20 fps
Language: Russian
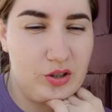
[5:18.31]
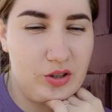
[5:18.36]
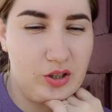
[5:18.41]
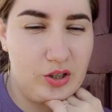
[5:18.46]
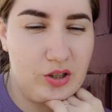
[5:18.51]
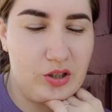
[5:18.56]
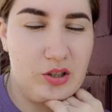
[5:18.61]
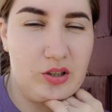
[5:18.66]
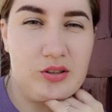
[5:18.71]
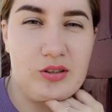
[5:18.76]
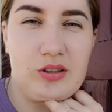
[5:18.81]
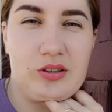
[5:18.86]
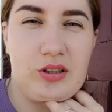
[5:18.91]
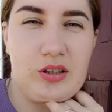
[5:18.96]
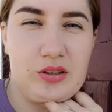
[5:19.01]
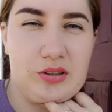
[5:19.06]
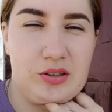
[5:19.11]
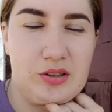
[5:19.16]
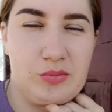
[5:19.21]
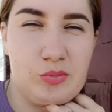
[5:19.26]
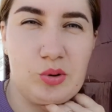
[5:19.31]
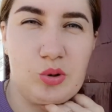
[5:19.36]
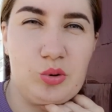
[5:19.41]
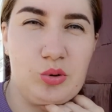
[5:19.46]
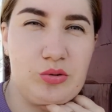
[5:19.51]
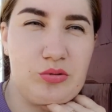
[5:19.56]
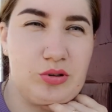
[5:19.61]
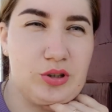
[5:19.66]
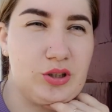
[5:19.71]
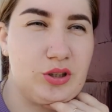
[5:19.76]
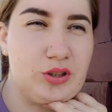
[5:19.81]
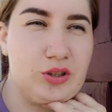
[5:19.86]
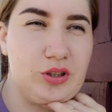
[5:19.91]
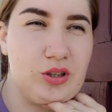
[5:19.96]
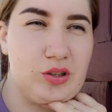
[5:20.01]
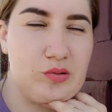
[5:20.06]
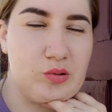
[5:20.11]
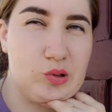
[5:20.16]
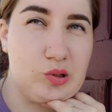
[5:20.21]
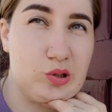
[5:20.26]
Ехали на такси, малую высадила
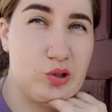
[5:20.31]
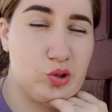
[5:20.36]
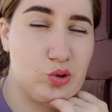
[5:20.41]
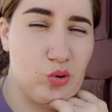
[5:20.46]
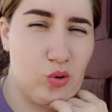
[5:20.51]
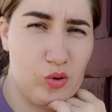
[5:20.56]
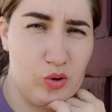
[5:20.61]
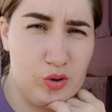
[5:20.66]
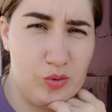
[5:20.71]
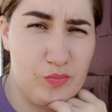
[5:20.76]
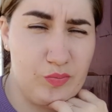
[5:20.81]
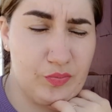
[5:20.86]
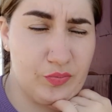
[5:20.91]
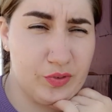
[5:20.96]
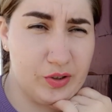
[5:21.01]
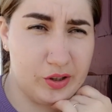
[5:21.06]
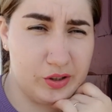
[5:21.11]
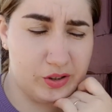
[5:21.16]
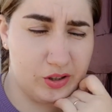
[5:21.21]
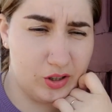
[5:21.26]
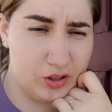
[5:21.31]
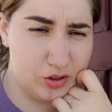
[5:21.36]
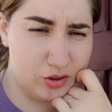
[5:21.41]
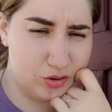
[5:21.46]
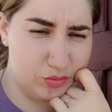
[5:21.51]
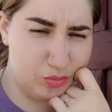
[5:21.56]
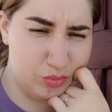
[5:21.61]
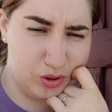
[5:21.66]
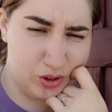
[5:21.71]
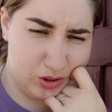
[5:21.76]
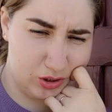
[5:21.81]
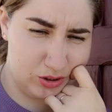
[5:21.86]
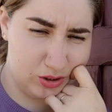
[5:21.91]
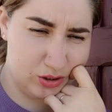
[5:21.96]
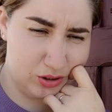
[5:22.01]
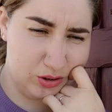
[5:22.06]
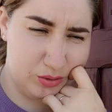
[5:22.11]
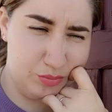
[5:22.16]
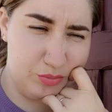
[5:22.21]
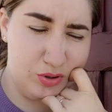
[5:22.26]
возле школы. Как раз было
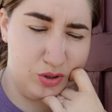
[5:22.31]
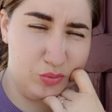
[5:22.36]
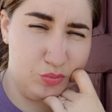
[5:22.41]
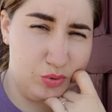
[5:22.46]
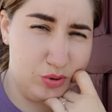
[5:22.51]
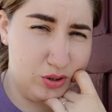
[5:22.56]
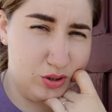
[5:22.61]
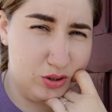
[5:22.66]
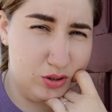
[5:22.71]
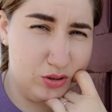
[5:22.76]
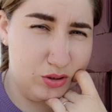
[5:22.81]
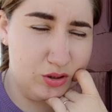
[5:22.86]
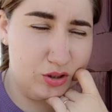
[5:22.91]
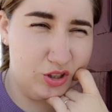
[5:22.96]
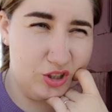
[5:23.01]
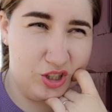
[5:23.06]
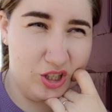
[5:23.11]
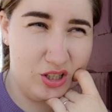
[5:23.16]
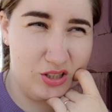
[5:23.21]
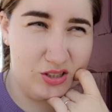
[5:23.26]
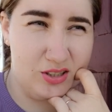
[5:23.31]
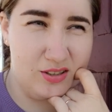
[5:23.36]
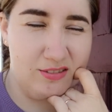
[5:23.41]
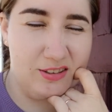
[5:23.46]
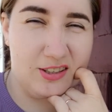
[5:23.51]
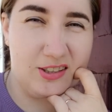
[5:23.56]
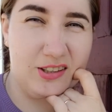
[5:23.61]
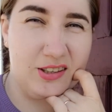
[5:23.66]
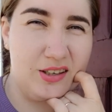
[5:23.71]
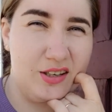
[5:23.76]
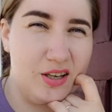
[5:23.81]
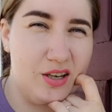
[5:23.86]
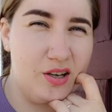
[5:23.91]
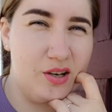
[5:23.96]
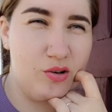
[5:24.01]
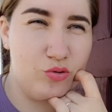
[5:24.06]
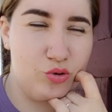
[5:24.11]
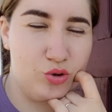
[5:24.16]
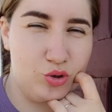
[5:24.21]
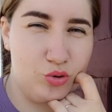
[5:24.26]
где-то без пяти час, наверное,
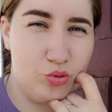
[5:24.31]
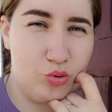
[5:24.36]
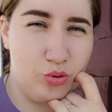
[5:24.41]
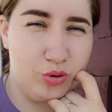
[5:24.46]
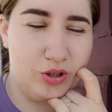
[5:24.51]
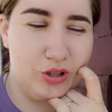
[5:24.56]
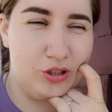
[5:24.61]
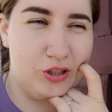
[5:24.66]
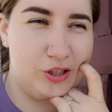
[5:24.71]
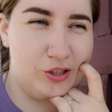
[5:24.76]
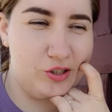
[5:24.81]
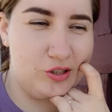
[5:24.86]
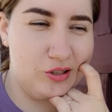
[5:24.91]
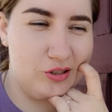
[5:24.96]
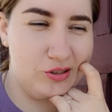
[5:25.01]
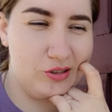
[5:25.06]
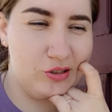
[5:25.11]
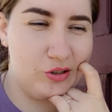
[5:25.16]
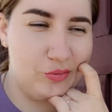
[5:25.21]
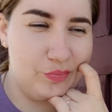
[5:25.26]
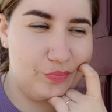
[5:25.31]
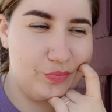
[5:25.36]
уже уроки начались.